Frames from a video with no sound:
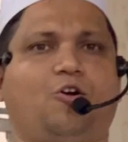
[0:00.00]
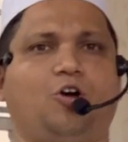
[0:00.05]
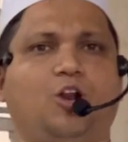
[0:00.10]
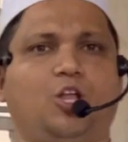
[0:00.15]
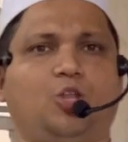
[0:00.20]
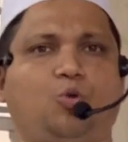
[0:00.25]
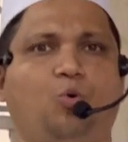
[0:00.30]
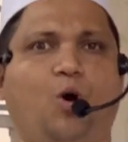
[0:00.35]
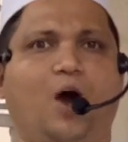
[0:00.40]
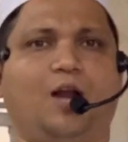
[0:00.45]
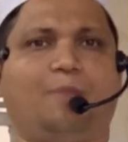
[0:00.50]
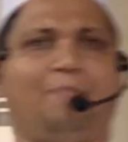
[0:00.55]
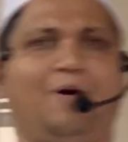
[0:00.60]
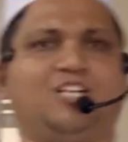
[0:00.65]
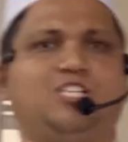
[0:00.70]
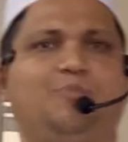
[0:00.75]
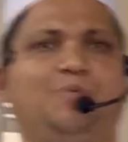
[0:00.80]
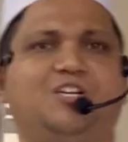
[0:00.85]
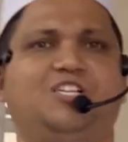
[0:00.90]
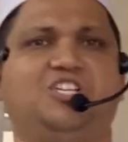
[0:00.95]
করো দোয়ার
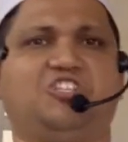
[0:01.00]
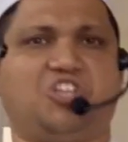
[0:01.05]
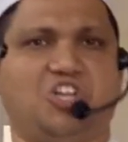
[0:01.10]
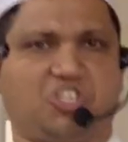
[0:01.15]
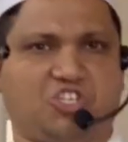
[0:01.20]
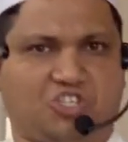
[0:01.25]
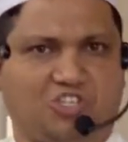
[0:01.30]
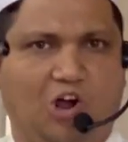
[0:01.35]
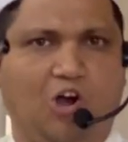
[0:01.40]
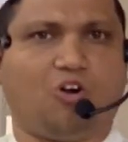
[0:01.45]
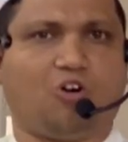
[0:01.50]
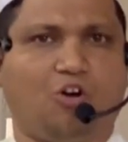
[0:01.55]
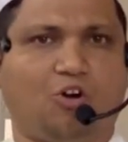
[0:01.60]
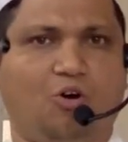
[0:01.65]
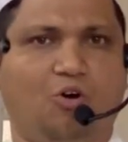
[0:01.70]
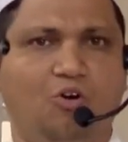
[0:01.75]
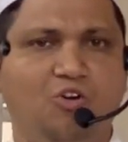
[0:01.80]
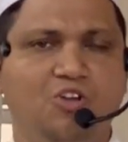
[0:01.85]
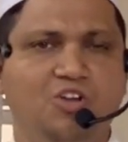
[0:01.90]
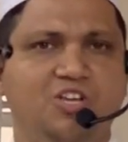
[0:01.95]
পাশাপাশি চেষ্টাও করো
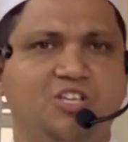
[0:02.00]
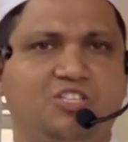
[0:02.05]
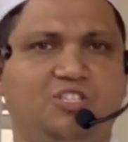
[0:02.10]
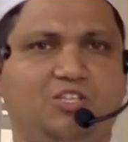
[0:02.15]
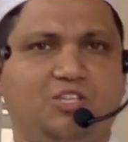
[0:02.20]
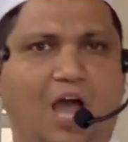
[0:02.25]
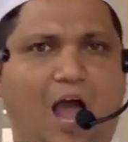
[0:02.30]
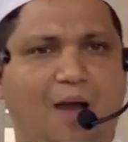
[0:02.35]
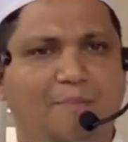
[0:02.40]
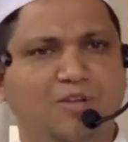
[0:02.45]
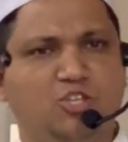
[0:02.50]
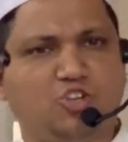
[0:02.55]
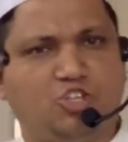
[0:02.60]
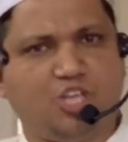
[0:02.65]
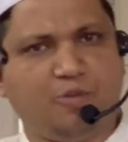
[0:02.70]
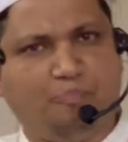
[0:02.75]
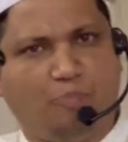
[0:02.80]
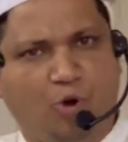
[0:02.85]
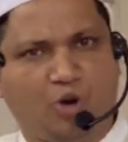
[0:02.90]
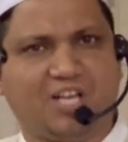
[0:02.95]
আমি যদি
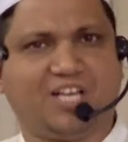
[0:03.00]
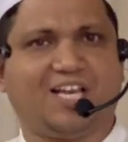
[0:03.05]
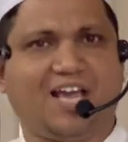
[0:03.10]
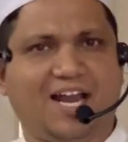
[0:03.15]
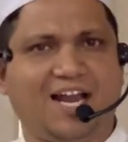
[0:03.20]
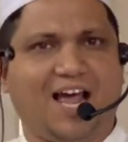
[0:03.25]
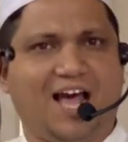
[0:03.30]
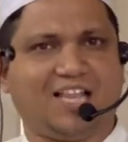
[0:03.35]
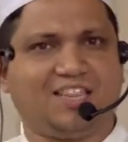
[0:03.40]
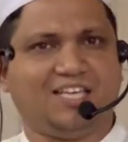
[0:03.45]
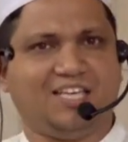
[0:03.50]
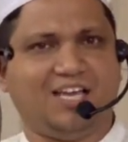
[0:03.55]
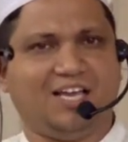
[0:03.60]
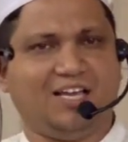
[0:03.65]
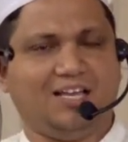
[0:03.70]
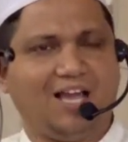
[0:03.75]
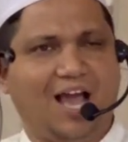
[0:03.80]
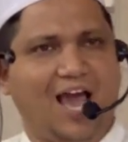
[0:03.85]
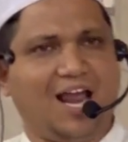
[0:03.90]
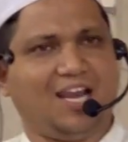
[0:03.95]
পরীক্ষা না দিয়ে
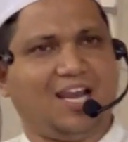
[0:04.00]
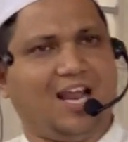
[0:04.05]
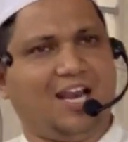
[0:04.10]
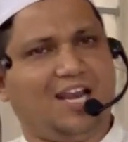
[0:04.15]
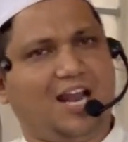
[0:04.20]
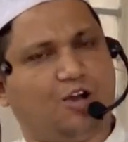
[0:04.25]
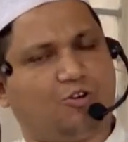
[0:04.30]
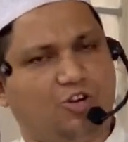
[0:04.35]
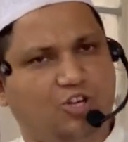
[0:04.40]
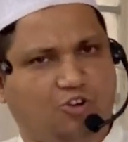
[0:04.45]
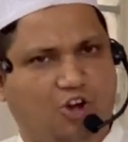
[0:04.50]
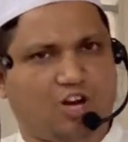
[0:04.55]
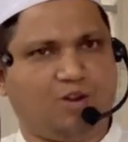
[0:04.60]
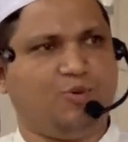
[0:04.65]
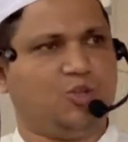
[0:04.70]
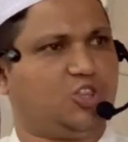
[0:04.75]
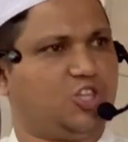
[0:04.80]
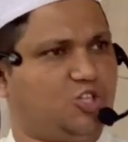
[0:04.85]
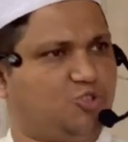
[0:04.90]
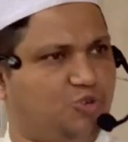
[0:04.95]
আল্লাহ আল্লাহ করি ঘরের
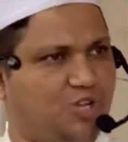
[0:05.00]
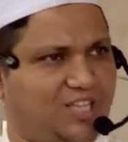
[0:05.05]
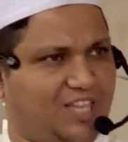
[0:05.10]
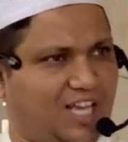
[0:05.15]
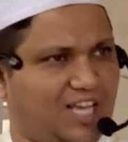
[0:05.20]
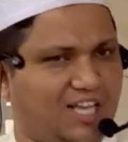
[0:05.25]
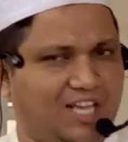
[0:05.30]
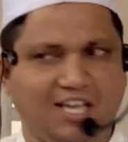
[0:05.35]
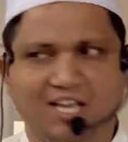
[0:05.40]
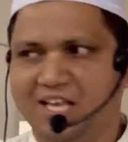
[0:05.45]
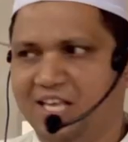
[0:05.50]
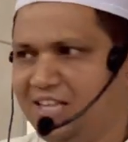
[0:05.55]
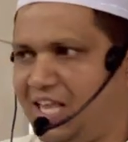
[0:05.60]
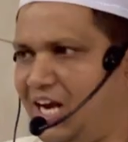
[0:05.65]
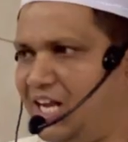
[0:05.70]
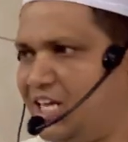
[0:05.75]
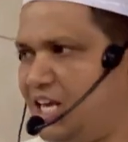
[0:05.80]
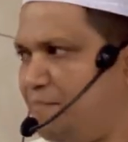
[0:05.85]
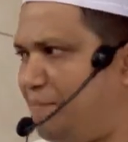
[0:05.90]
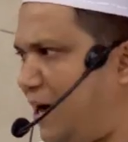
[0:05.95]
মধ্যে শুয়ে থাকি
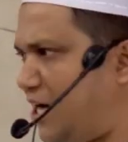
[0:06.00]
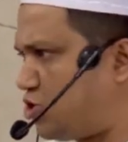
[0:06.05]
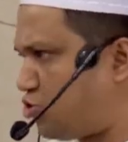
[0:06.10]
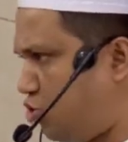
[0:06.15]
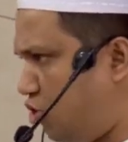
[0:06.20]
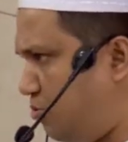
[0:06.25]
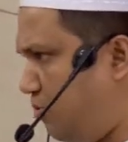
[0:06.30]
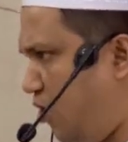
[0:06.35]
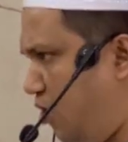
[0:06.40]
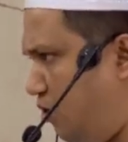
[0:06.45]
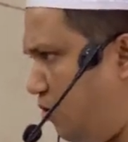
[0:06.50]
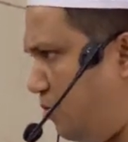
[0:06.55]
তাহলে কি পাশ করব